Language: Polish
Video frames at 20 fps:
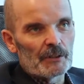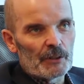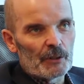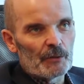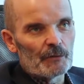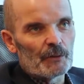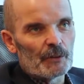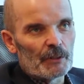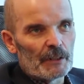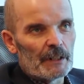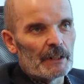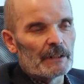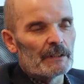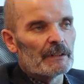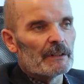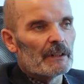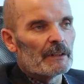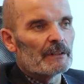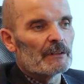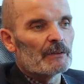to zarówno na
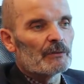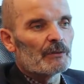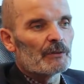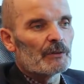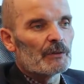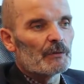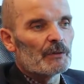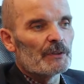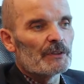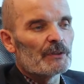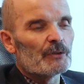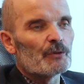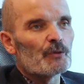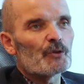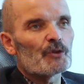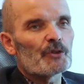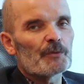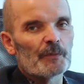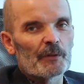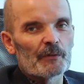jednej, jak i na drugiej ulicy,
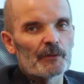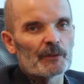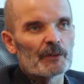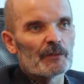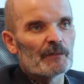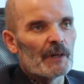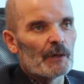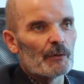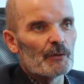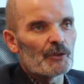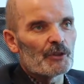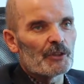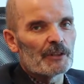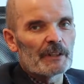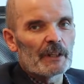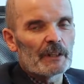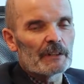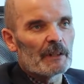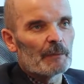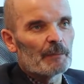już spowodowały, że
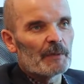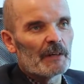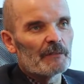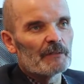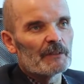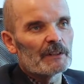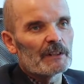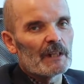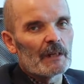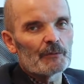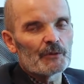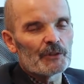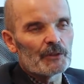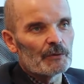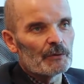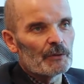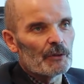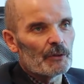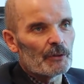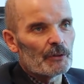tak naprawdę tam
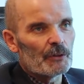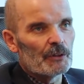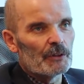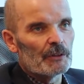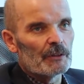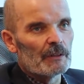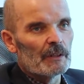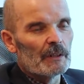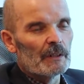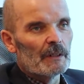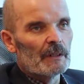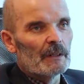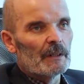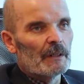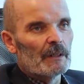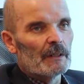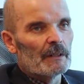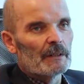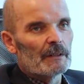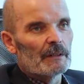się korki e,
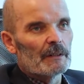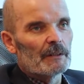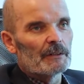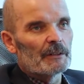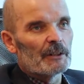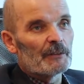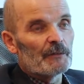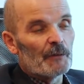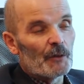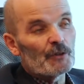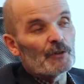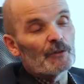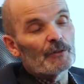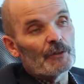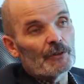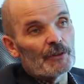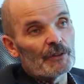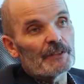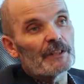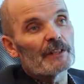nie tworzą.
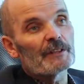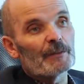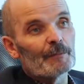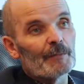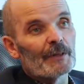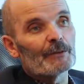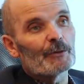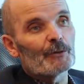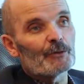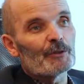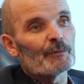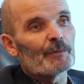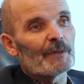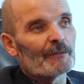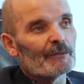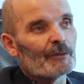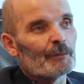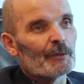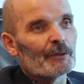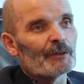No niestety będą się
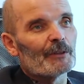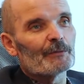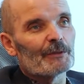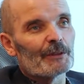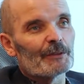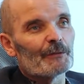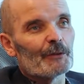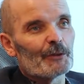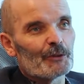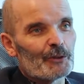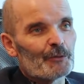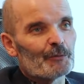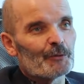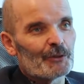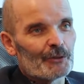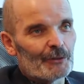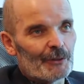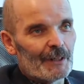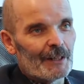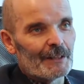prawdopodobnie tworzyć
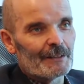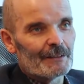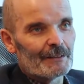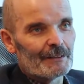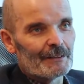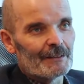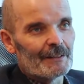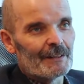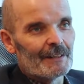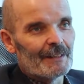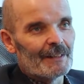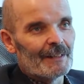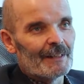przy okazji